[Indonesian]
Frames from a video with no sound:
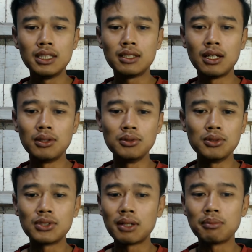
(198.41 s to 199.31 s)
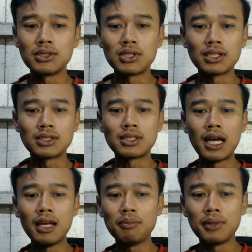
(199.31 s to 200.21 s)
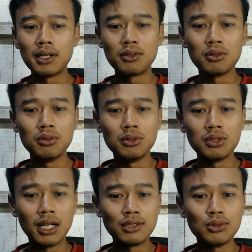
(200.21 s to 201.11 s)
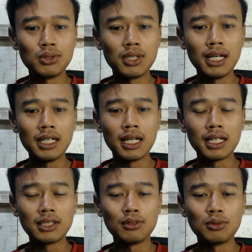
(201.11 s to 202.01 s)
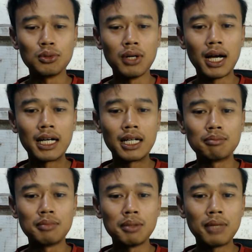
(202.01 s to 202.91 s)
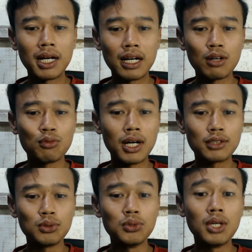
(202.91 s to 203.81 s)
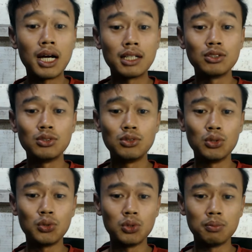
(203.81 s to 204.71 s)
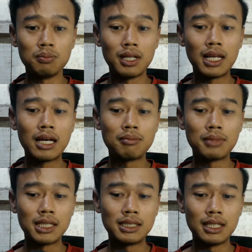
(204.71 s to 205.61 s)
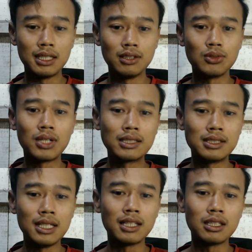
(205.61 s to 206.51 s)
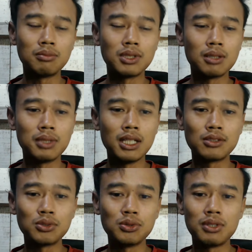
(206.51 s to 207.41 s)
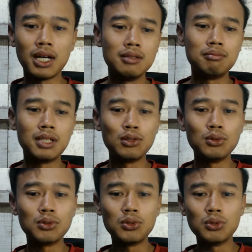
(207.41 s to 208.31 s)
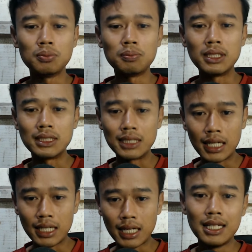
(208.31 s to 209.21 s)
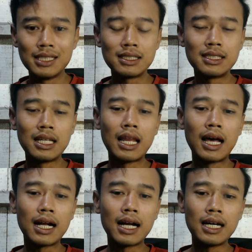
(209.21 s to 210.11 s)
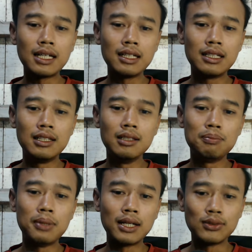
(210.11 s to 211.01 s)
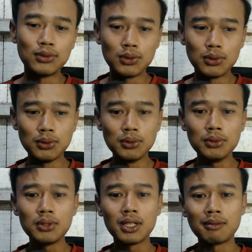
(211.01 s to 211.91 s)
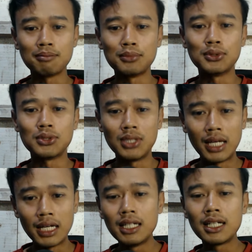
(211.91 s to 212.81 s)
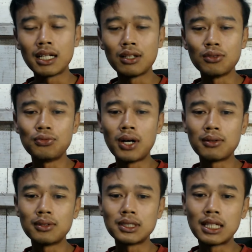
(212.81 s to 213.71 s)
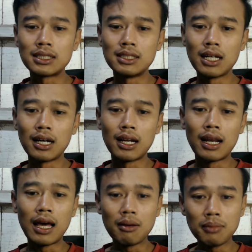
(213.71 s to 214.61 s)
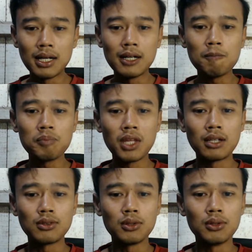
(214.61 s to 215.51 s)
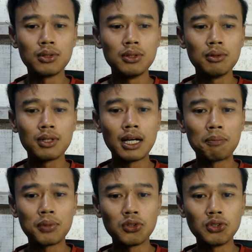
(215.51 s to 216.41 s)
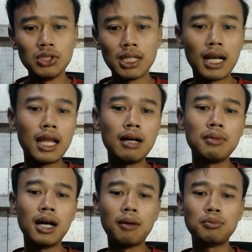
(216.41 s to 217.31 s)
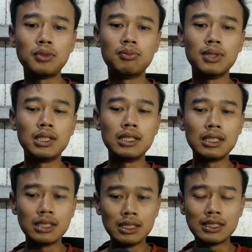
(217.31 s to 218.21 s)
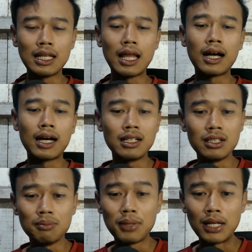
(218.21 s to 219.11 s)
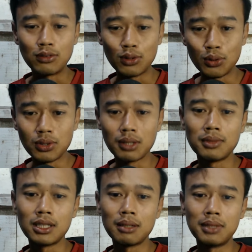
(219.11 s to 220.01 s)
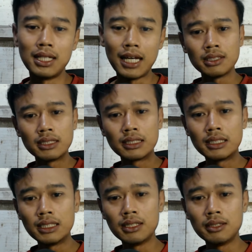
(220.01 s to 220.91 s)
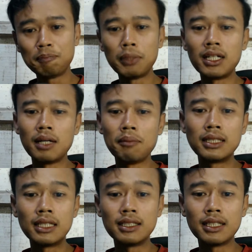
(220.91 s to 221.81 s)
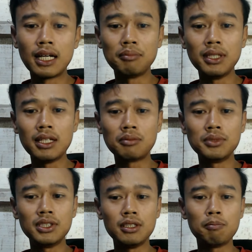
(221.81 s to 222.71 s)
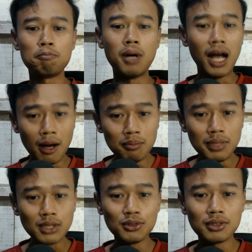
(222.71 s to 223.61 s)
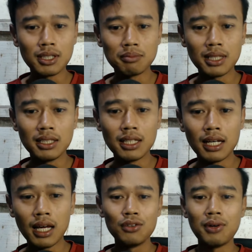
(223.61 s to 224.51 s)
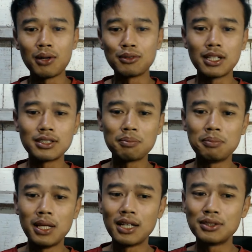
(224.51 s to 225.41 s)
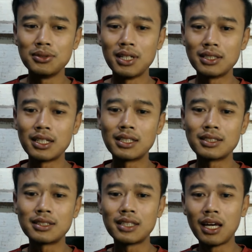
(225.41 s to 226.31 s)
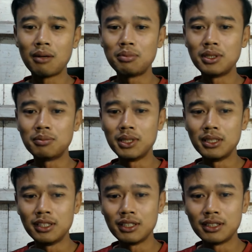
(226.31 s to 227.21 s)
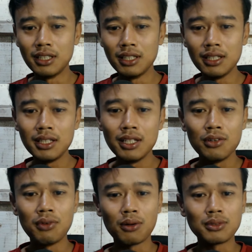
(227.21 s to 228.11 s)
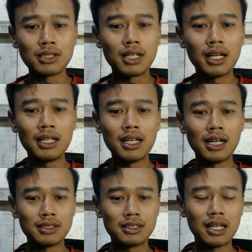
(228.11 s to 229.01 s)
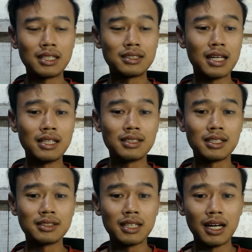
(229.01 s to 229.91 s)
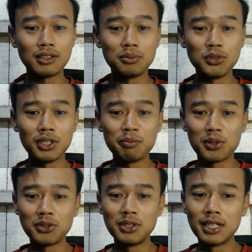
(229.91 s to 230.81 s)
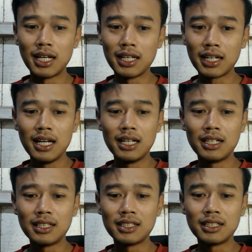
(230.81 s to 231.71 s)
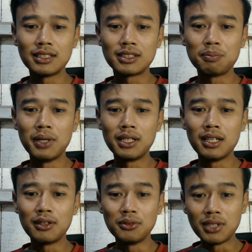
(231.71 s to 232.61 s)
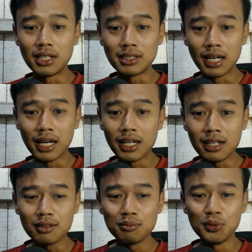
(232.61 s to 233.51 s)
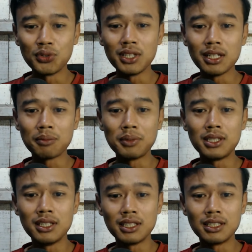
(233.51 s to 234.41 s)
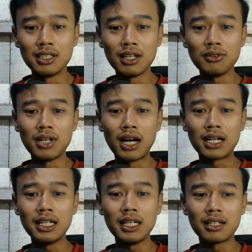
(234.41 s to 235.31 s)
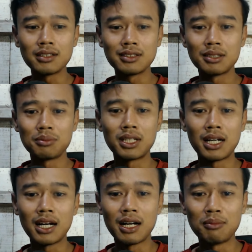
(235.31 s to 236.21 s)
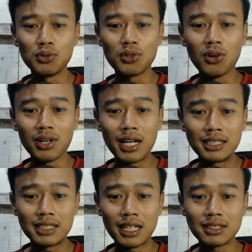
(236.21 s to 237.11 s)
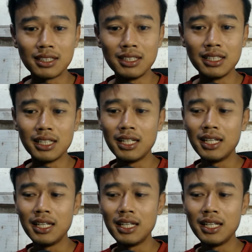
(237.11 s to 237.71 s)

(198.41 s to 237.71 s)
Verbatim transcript: dan nunggu sampai selesai baru diajukan ya tentu akan memakan waktu yang cukup lama dan itu kasihan teman-teman yang sudah menunggu pencairan. Silahkan dibantu kampusnya kalau fakultasnya lama atau kaprodinya lama update PDDikti silahkan dibantu teman-teman ya sepengamatan kami yang menjadi penghambat utama ialah fakultas sebelah sudah selesai update PDDikti fakultas kalian nggak selesai-selesai atau mungkin prodi kalian uh, sebagian udah cair mungkin ya PD diktinya udah clear sementara kamu kok nggak cair sendiri